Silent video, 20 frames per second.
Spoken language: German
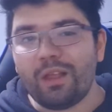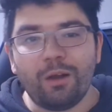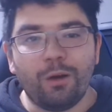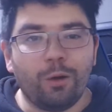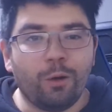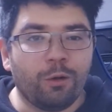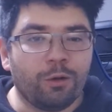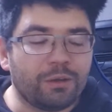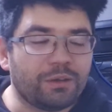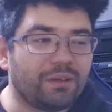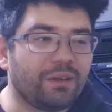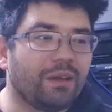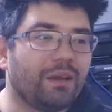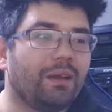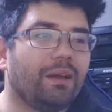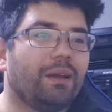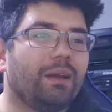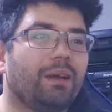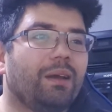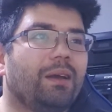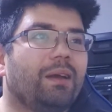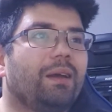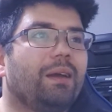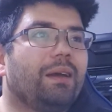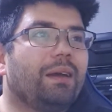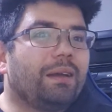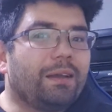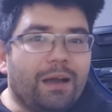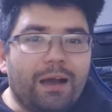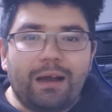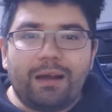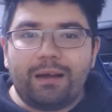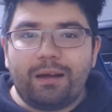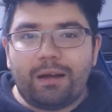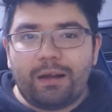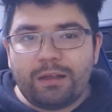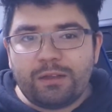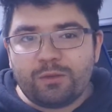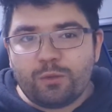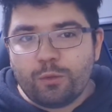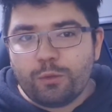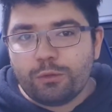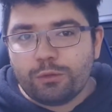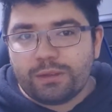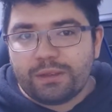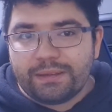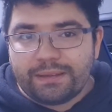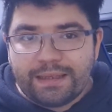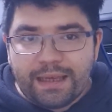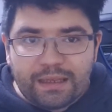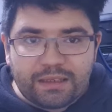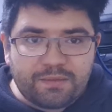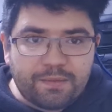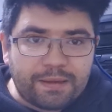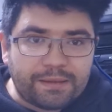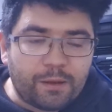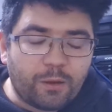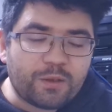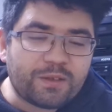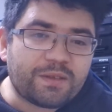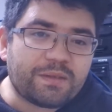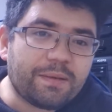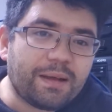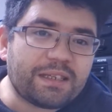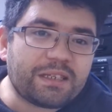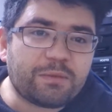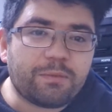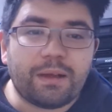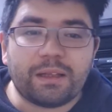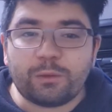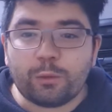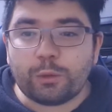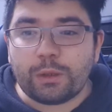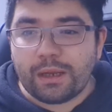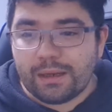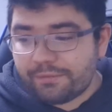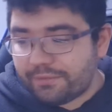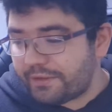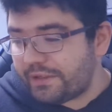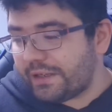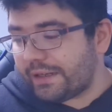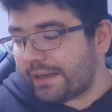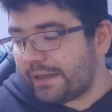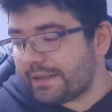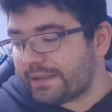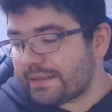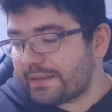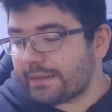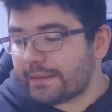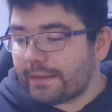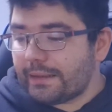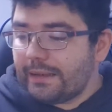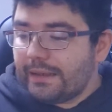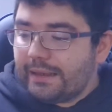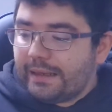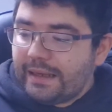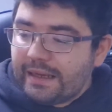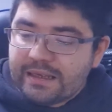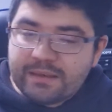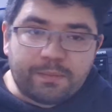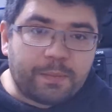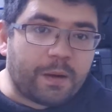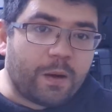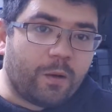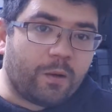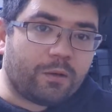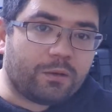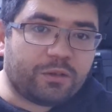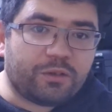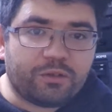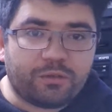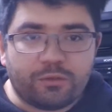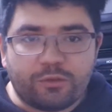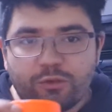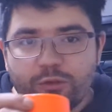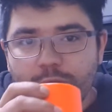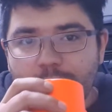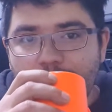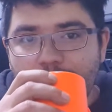Und ja, also Jahr 2020 war total für die Katze. Erst brauche ich einen Schluck